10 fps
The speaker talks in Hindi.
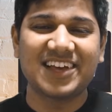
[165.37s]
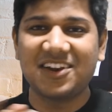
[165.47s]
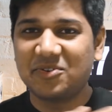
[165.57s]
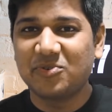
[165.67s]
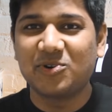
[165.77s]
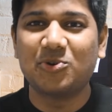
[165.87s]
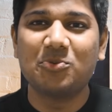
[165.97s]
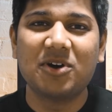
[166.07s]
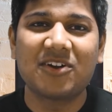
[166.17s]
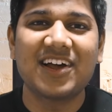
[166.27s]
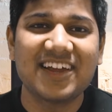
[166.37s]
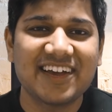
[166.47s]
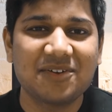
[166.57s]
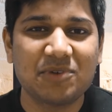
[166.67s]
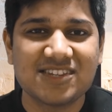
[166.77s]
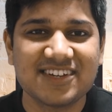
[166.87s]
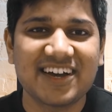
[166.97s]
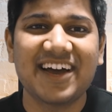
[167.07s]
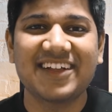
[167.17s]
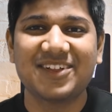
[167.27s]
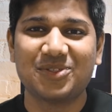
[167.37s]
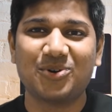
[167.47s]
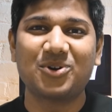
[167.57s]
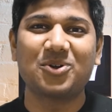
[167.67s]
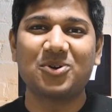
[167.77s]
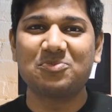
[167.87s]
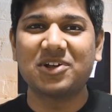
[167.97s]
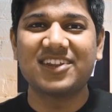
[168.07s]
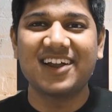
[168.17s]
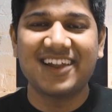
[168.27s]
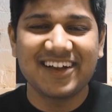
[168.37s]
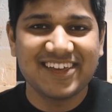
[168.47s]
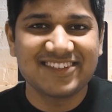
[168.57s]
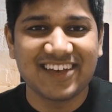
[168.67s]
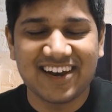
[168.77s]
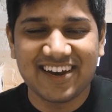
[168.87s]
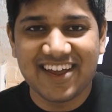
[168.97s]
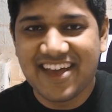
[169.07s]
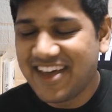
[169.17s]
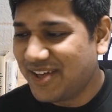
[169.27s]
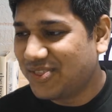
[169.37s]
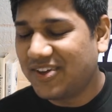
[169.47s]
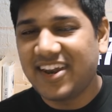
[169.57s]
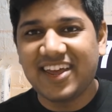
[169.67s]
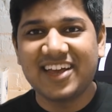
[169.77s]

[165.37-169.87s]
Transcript: की सैलरी अभी वो ऊबर वाला एक बच्चे का आया था दो करोड़ पंद्रह लाख की सैलरी तो यार